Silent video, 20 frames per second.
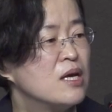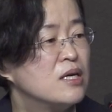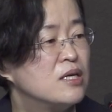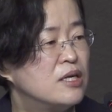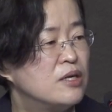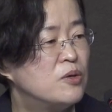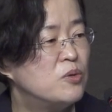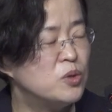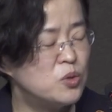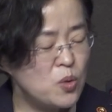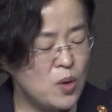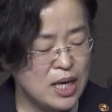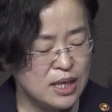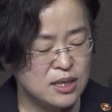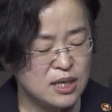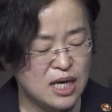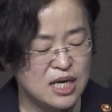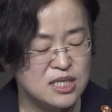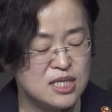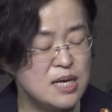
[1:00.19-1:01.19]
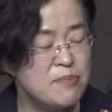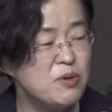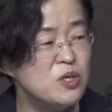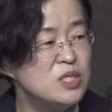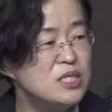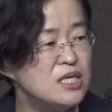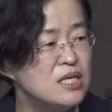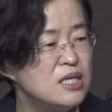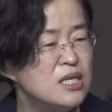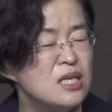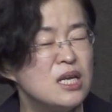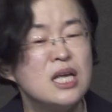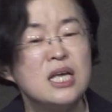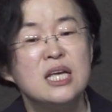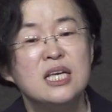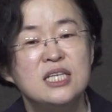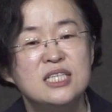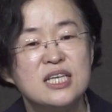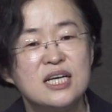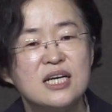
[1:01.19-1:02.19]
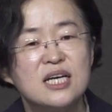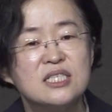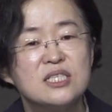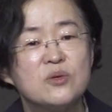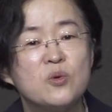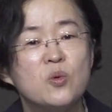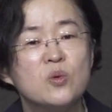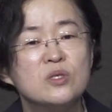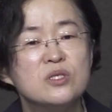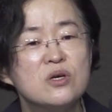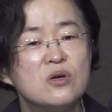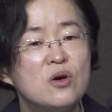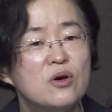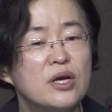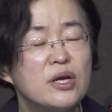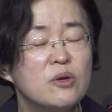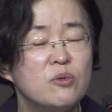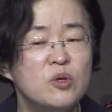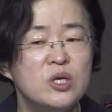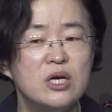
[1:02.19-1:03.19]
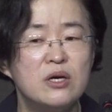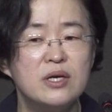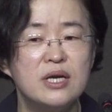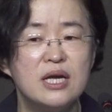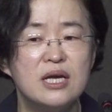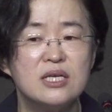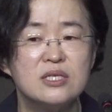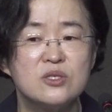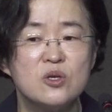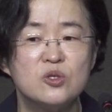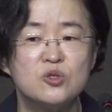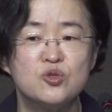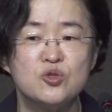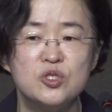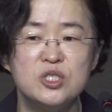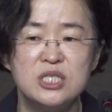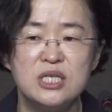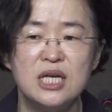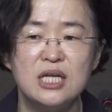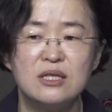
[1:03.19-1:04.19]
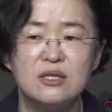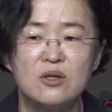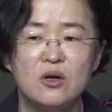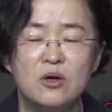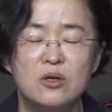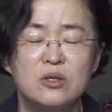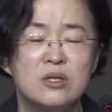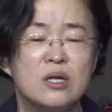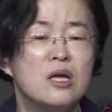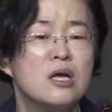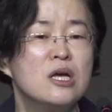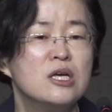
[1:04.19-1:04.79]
그리고 또한 그러니까 세 번째는 이제까지 공정거래위원회에서 추진했던